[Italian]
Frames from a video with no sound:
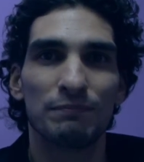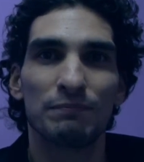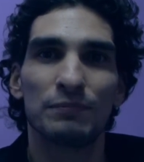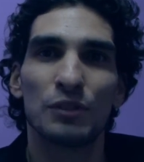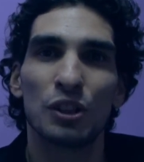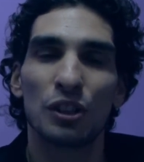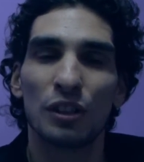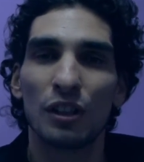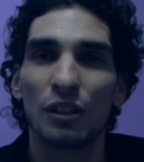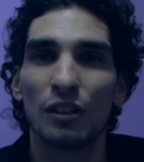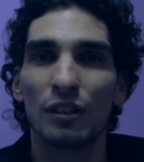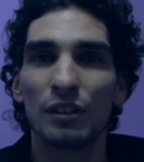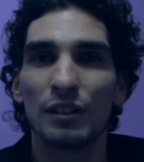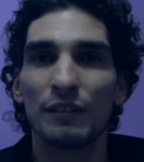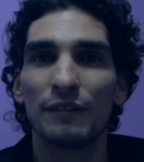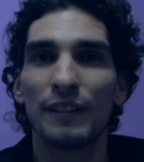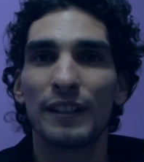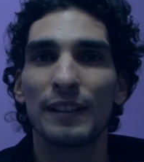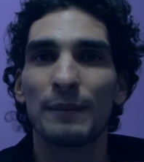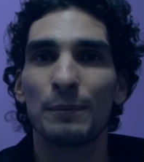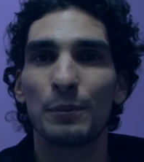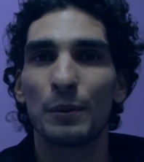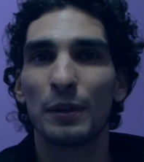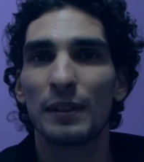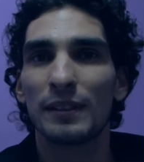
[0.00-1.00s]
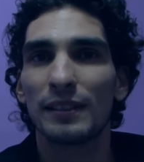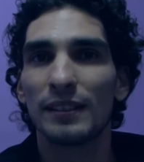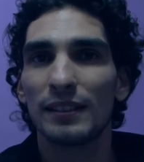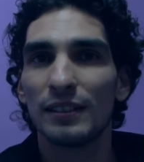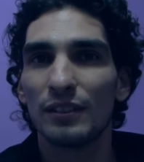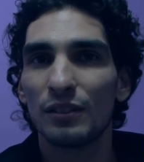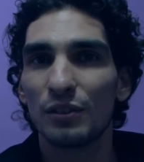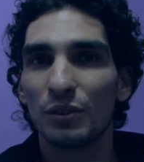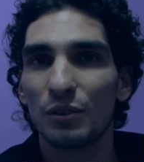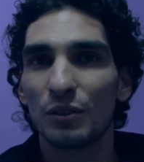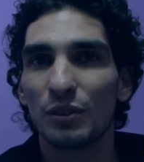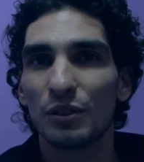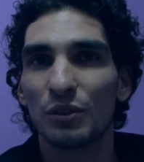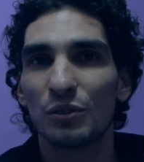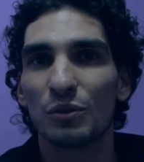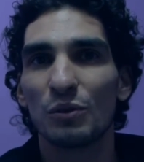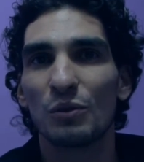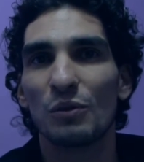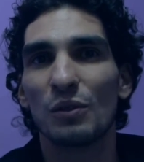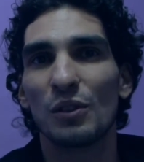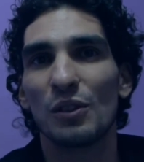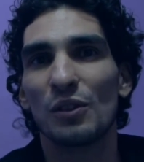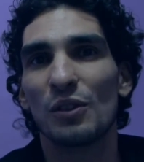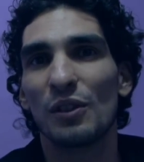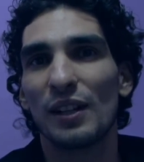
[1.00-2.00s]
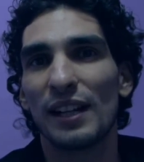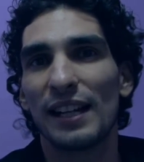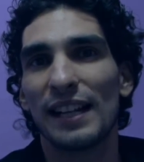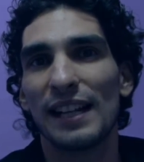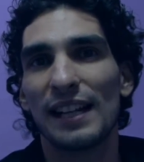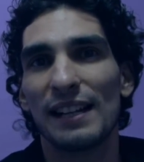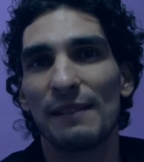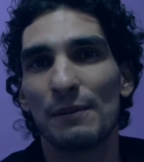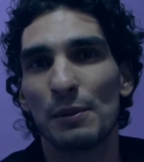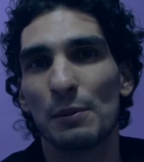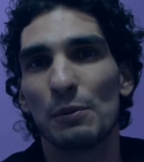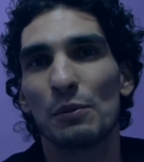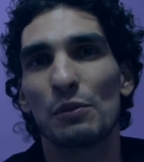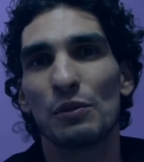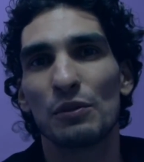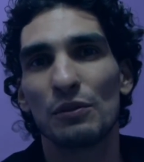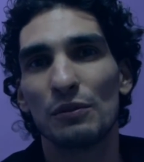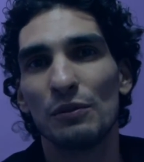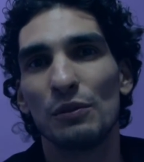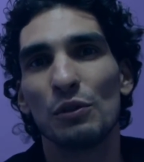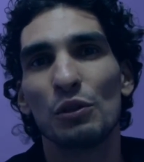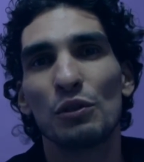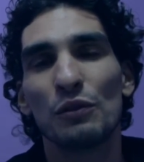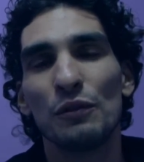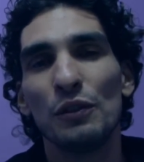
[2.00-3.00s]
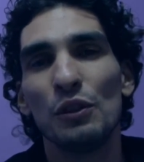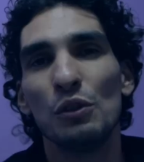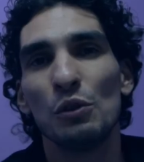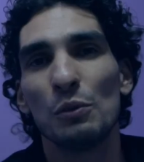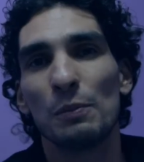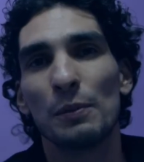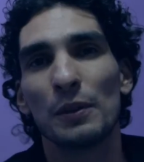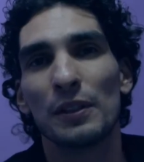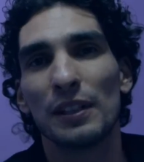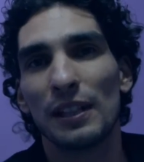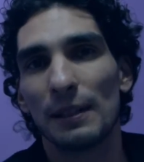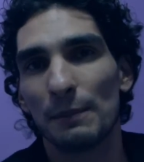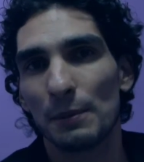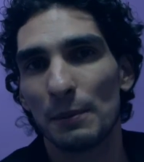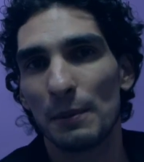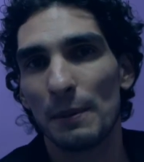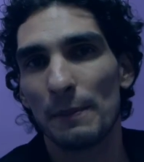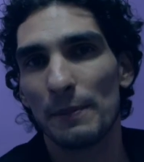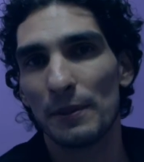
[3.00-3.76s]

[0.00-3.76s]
cercherò di fare più attenzione su quello che è proprio lo sviluppo della propria